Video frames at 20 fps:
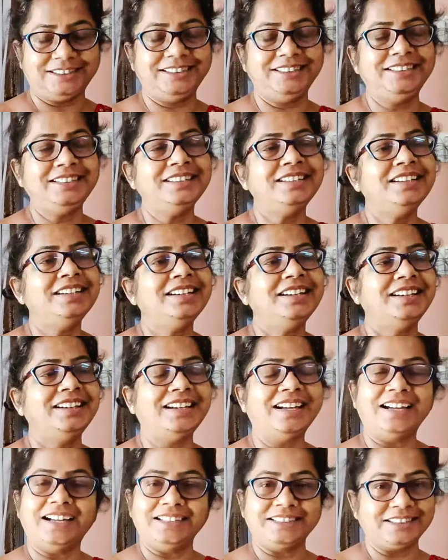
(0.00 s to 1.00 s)
আছি
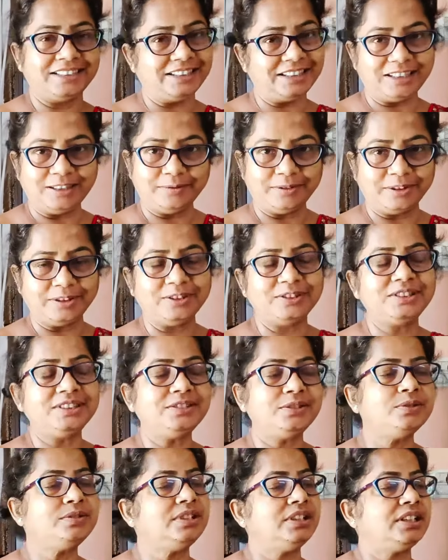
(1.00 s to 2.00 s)
হ্যাঁ আজকে থেকে মনে
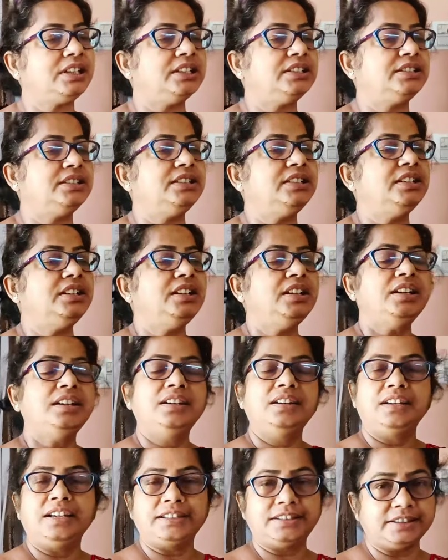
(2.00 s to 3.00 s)
হচ্ছে একটু ঠিক আছি
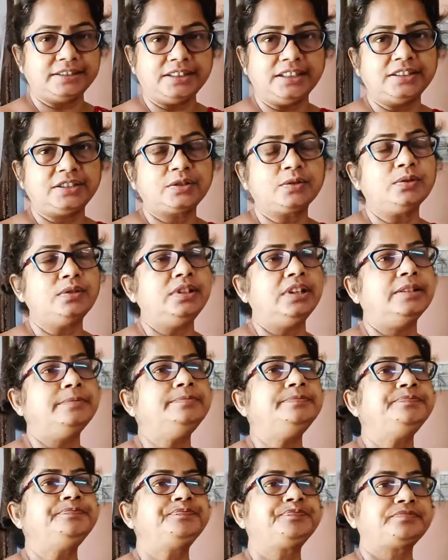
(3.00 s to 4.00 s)
এক্সারসাইজ
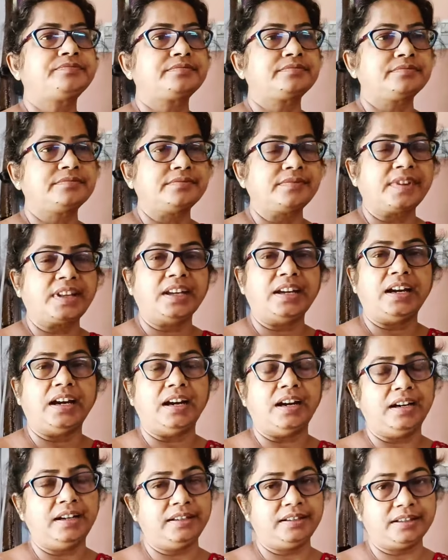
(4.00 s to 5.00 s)
করলাম
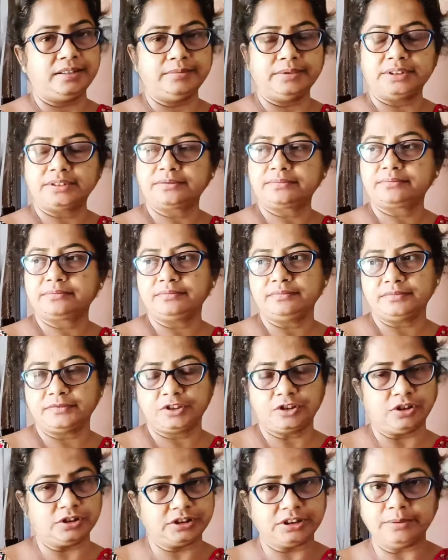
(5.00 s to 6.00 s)
আর আমার
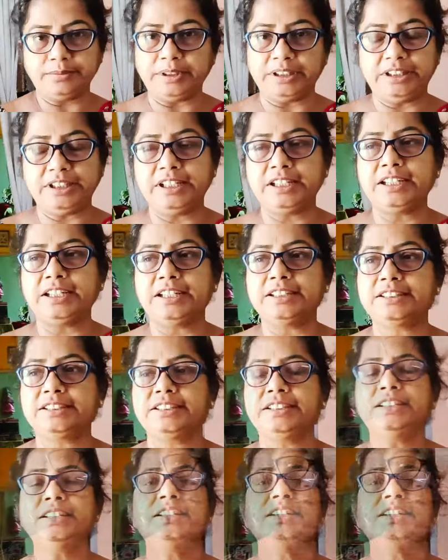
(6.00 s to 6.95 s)
কথা বেরিয়ে গেছে